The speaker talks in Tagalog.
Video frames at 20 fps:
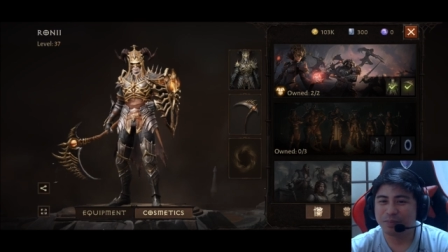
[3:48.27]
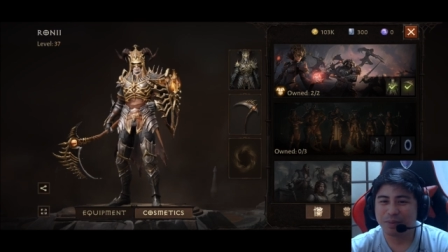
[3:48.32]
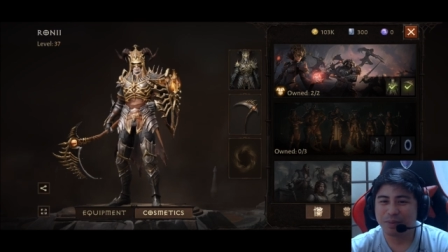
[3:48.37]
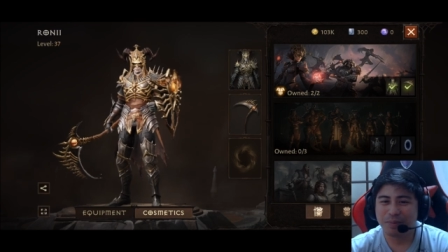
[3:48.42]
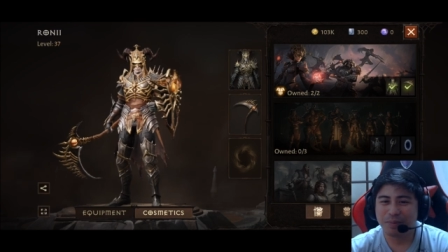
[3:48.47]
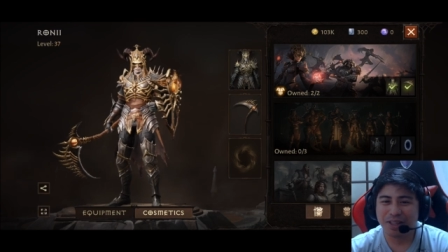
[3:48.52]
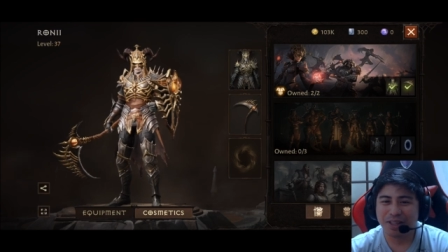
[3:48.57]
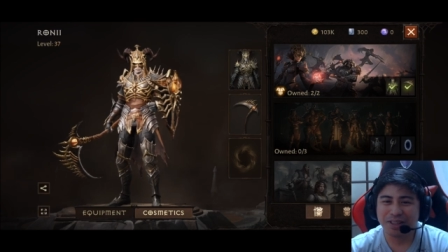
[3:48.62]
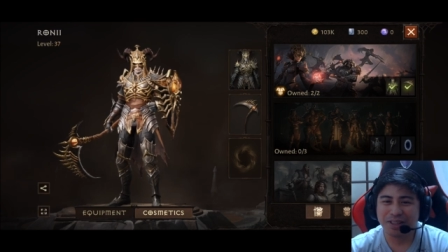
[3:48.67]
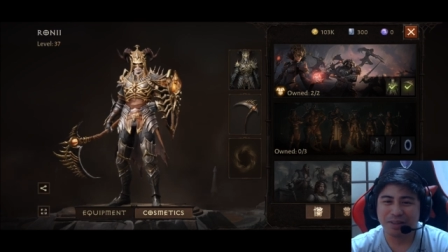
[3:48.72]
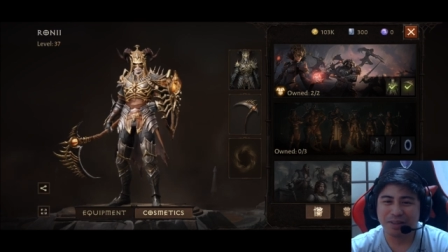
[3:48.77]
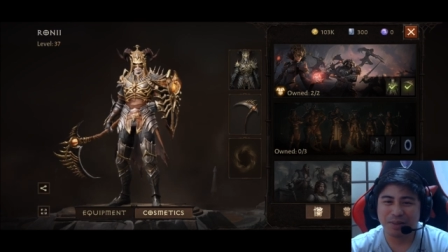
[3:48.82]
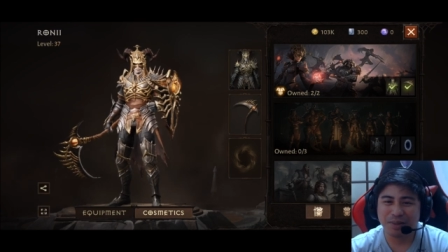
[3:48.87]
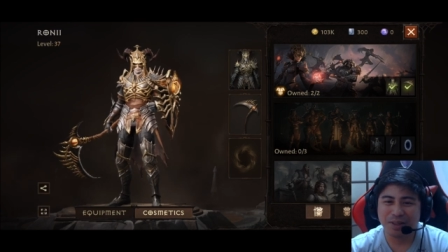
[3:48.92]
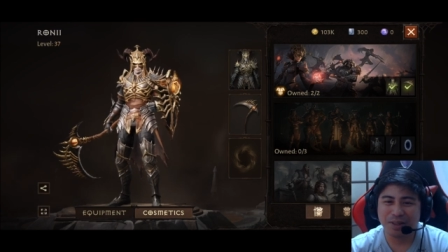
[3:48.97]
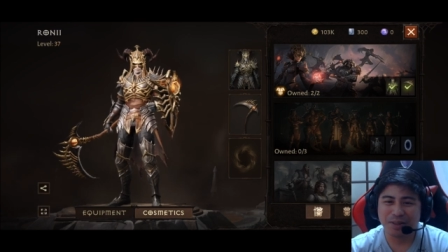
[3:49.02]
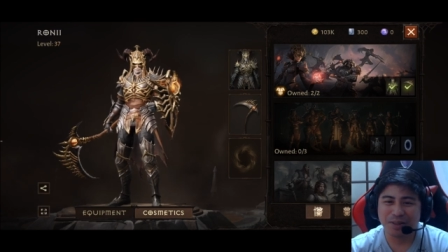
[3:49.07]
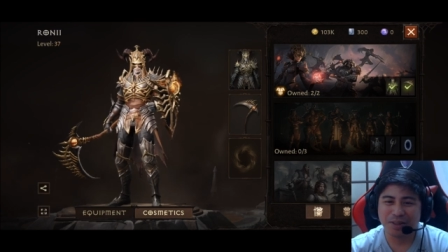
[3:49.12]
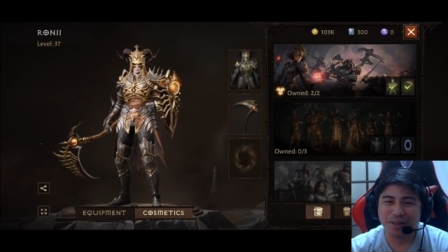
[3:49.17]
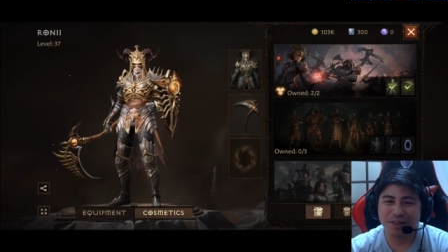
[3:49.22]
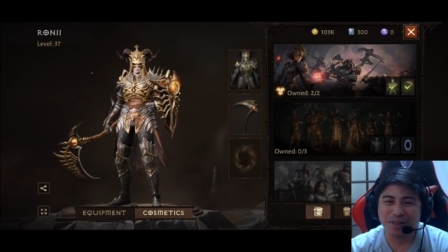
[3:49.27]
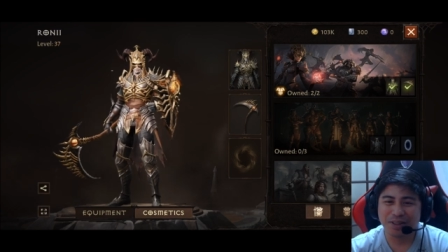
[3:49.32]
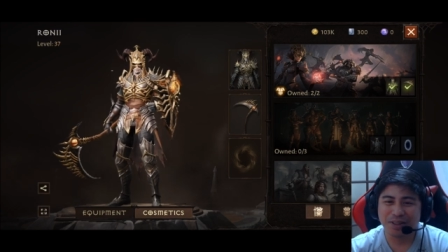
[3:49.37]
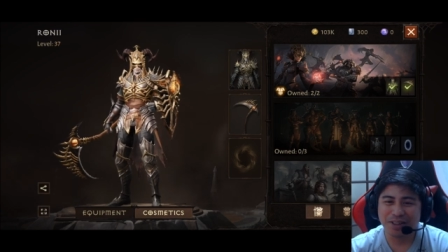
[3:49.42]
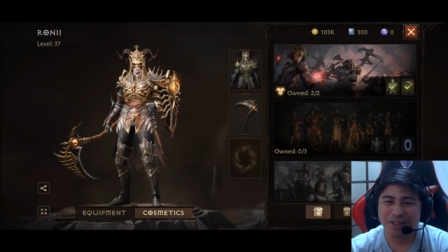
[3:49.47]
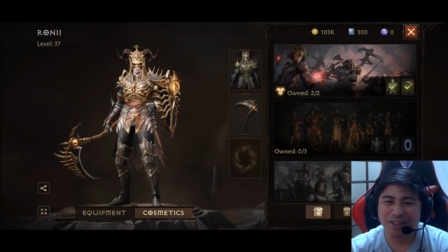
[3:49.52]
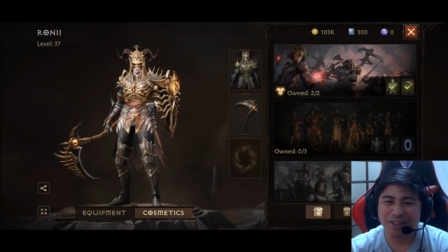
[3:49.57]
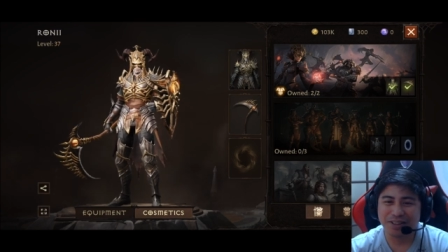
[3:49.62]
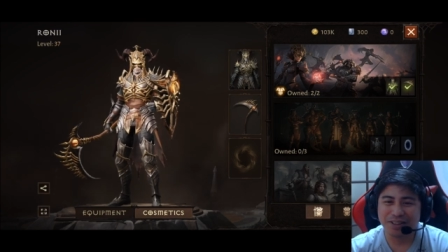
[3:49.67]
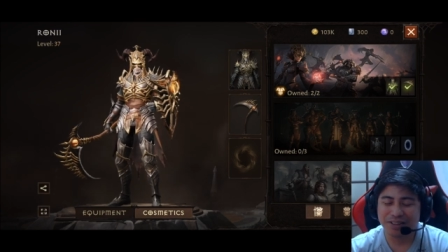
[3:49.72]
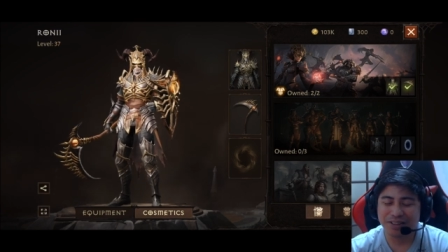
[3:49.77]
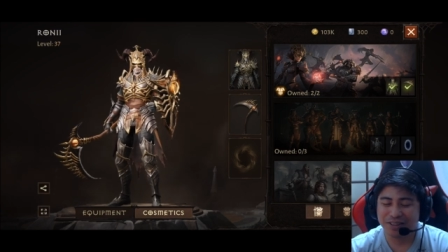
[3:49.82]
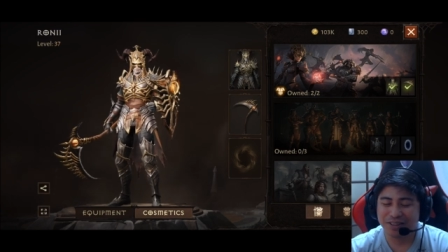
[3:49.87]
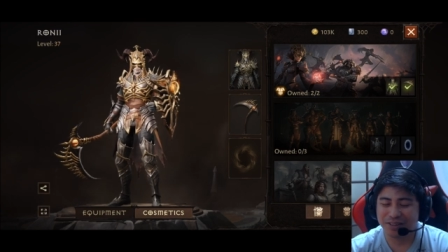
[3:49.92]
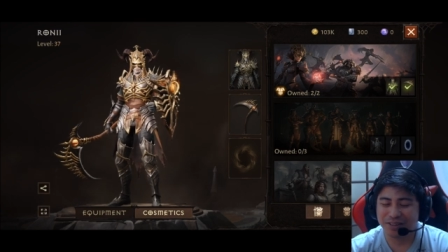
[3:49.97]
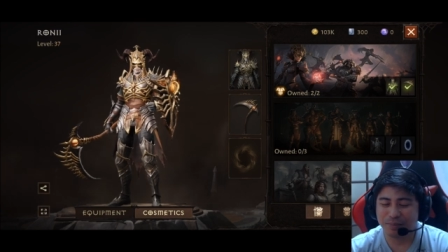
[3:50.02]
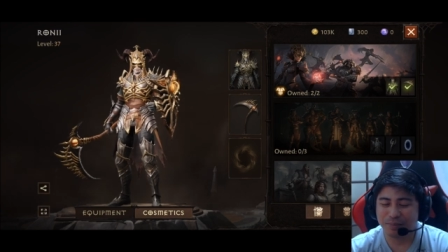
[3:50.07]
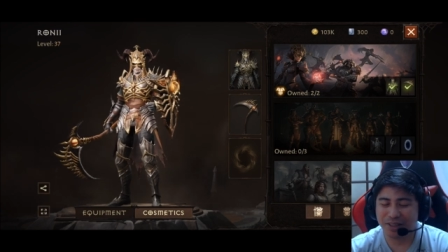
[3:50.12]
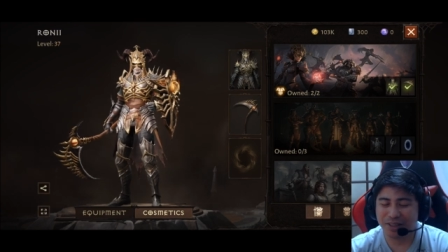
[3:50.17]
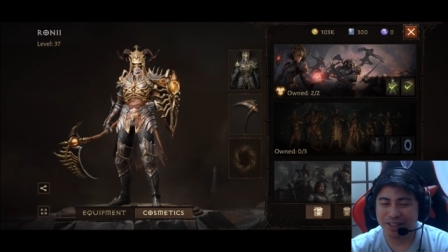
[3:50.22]
mabait naman yung ano,
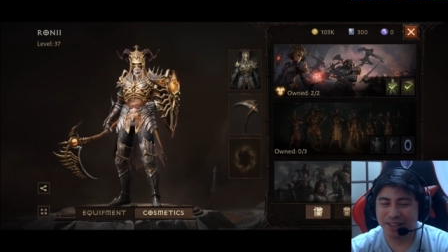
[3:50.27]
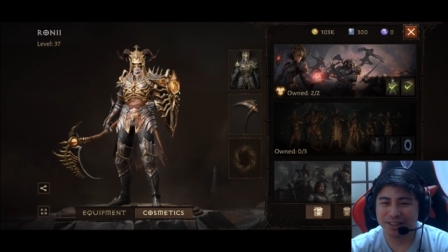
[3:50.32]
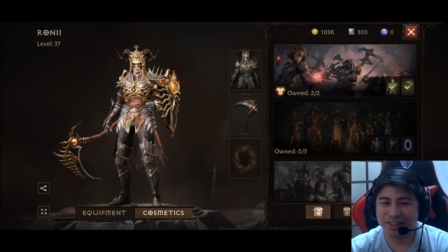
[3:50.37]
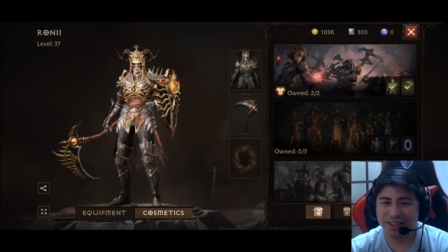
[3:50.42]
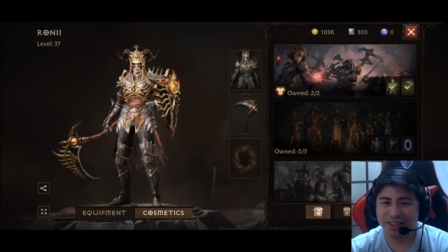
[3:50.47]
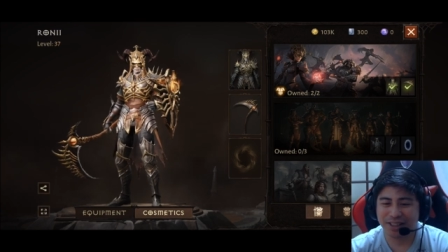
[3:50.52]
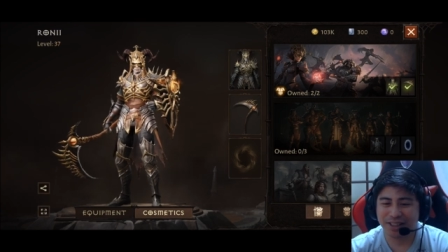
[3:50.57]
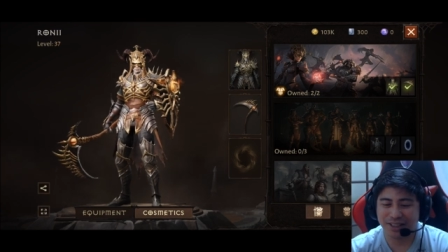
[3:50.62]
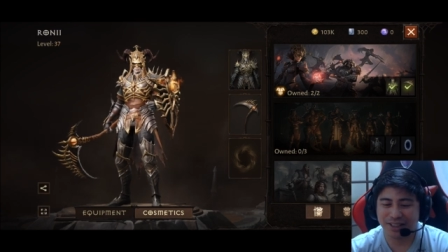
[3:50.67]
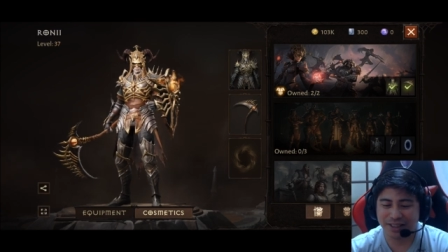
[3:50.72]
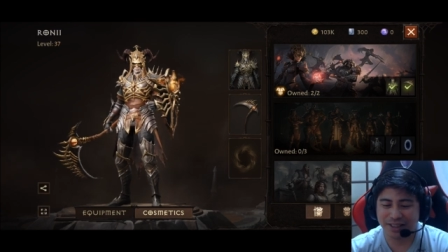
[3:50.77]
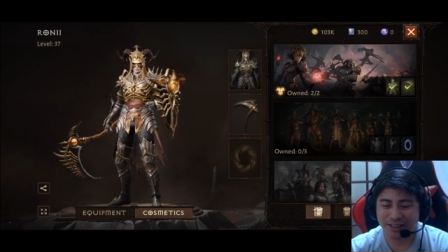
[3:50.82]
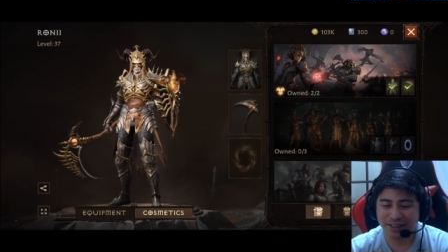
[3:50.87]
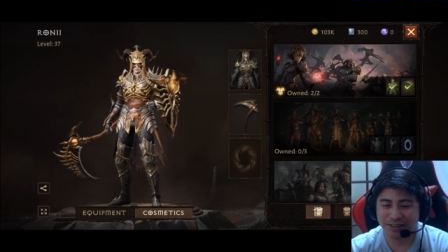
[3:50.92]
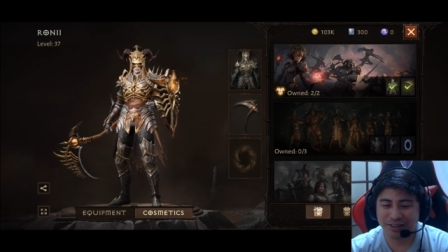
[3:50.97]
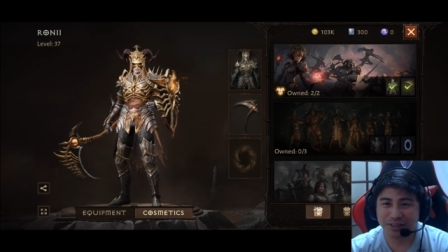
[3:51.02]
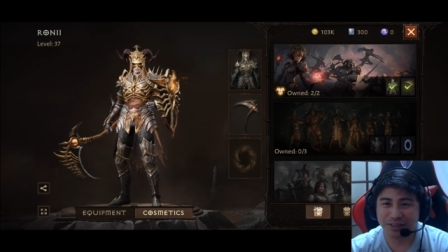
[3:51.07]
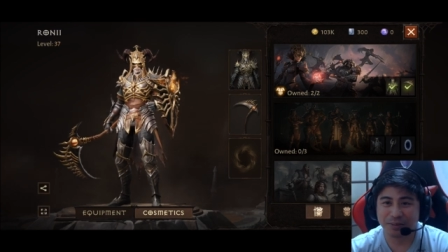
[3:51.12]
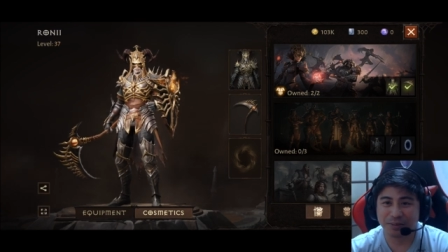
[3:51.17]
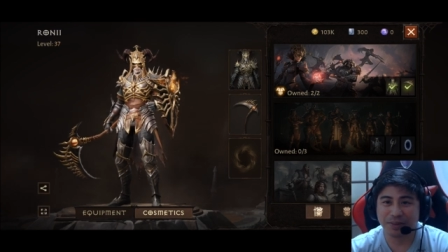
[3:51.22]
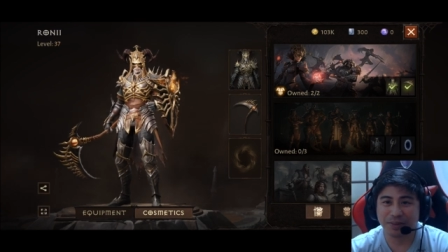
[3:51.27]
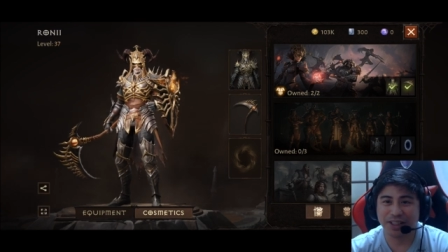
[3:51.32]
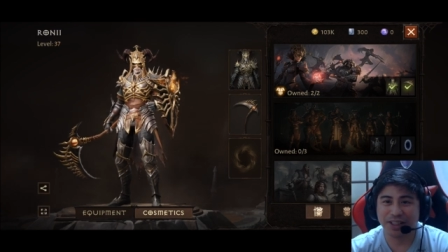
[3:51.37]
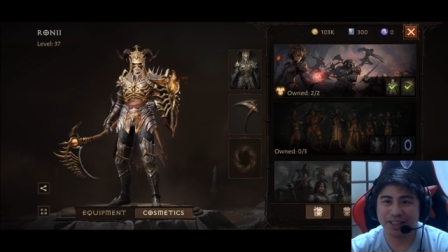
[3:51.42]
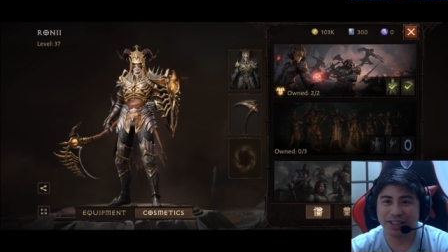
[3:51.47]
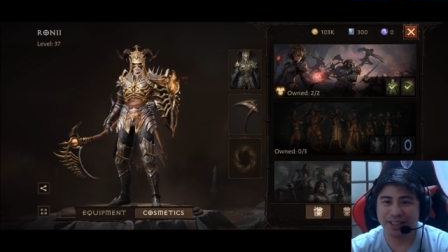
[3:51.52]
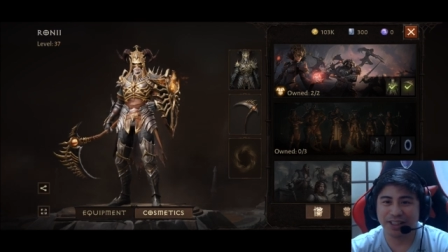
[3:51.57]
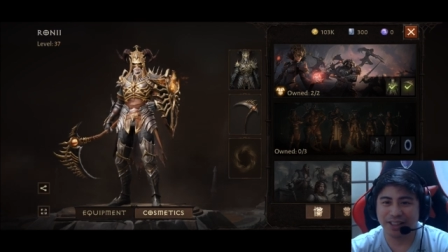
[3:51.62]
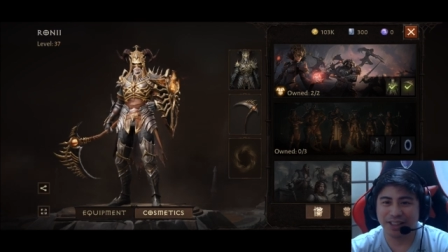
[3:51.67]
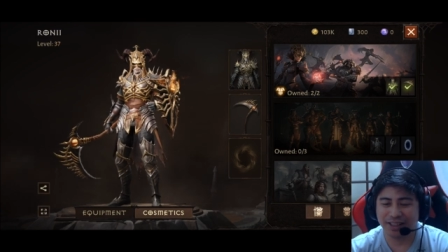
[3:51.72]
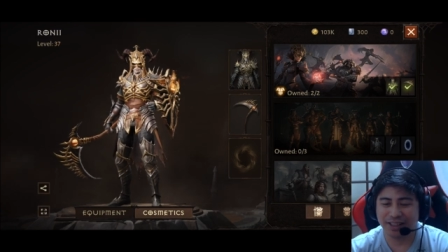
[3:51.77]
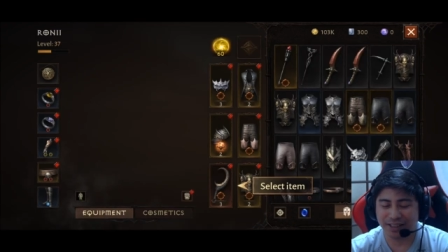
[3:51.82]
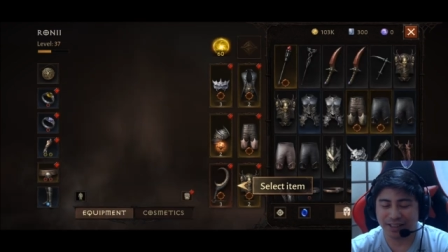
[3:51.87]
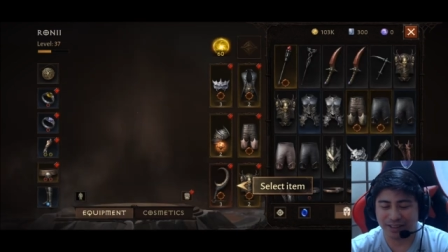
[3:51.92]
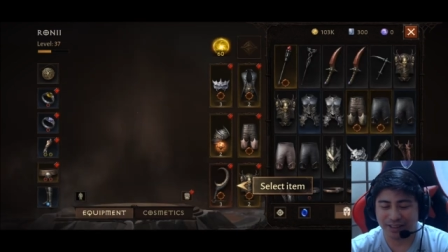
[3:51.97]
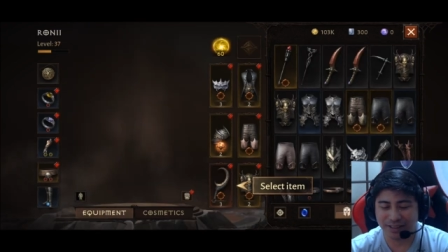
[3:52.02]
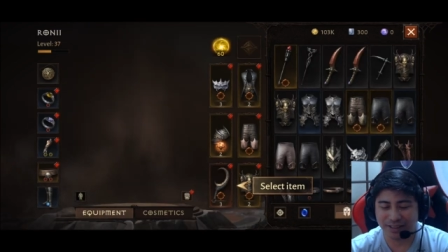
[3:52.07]
nagbigay sila ng cosmetic eh.